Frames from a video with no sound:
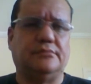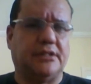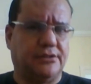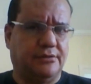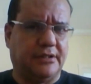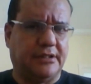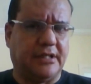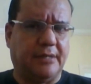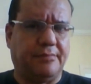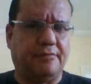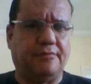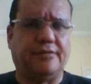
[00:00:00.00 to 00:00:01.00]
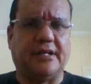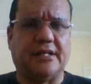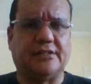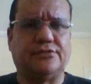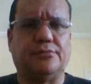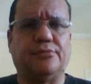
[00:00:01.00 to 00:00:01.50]
Na segunda etapa, vou
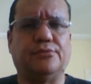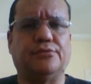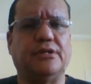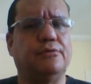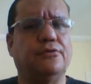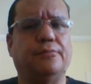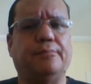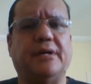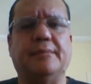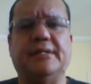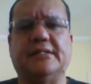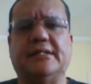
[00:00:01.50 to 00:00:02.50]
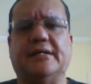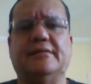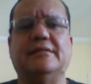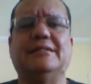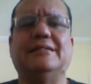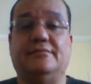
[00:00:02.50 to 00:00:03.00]
falar sobre o decoro parlamentar.
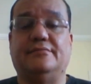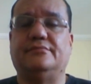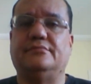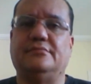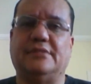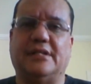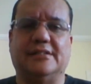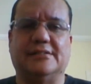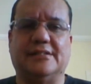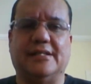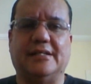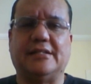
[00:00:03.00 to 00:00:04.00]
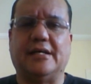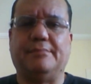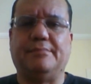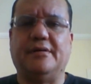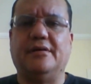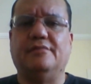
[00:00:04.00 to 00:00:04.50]
Na terceira
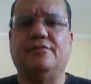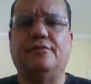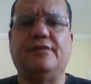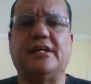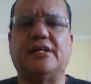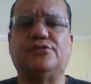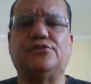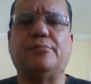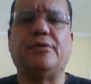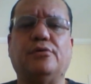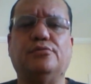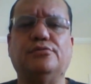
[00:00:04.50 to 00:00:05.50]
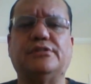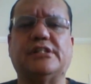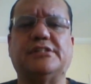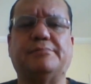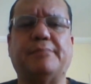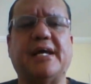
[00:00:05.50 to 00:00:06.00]
etapa, vou falar sobre alguns
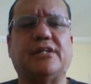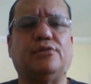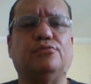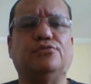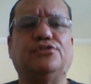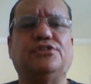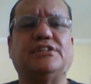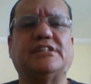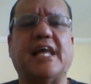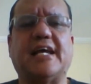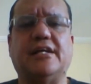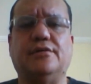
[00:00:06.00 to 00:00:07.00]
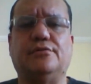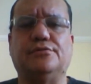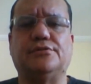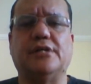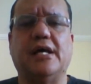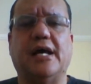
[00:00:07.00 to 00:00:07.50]
aspectos
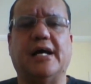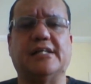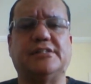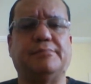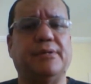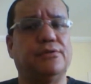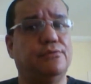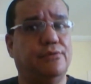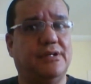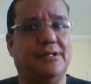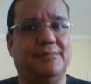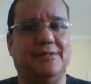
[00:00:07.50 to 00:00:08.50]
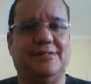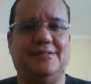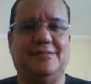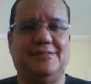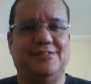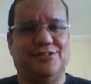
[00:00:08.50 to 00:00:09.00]
técnicos a respeito do crime
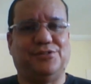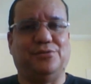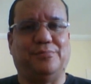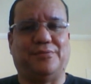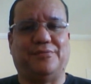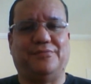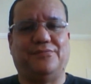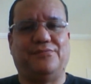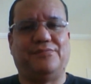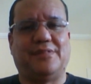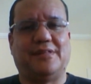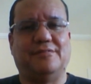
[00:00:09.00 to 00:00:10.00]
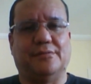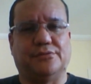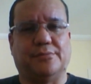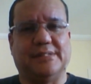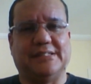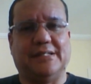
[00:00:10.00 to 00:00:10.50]
de estupro.
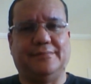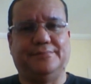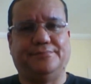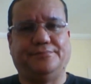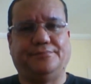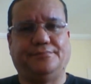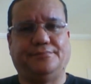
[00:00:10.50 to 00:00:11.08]
Vamos começar?